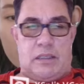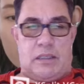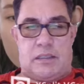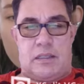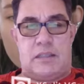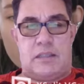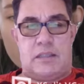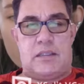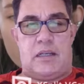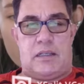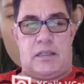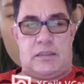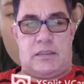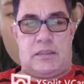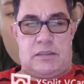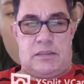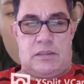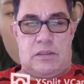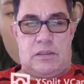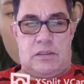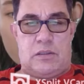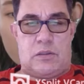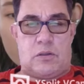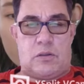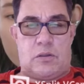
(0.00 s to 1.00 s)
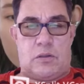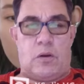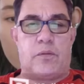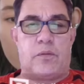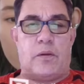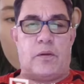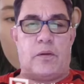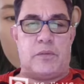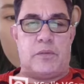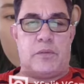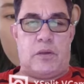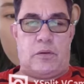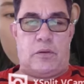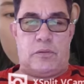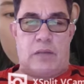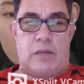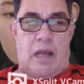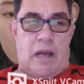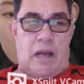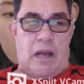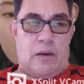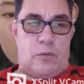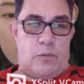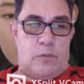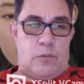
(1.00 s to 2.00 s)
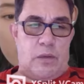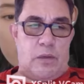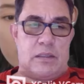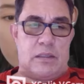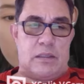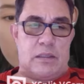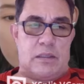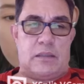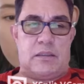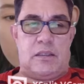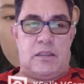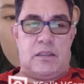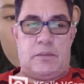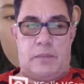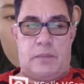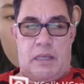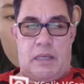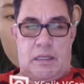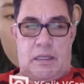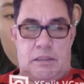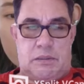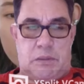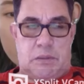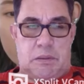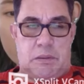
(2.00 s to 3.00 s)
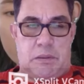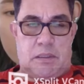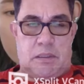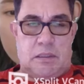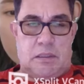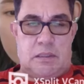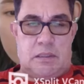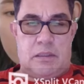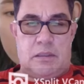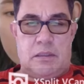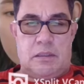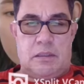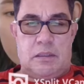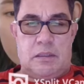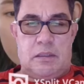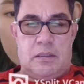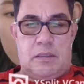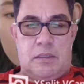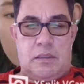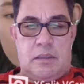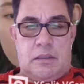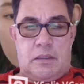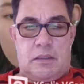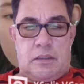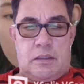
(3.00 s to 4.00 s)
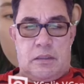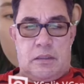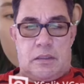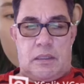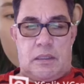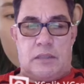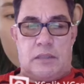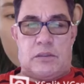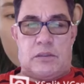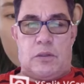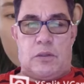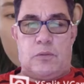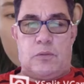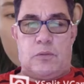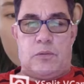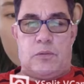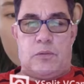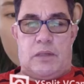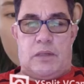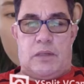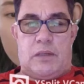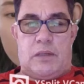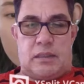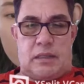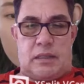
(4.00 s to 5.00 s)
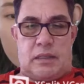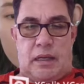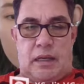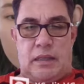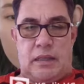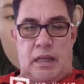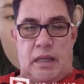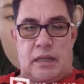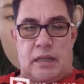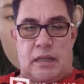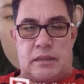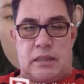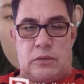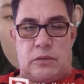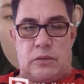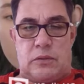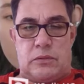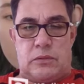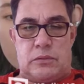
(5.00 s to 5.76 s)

cứ hận, còn Phong Vũ đã quyết định như vậy rồi. Nghi Tố Quyên khẽ lắc đầu.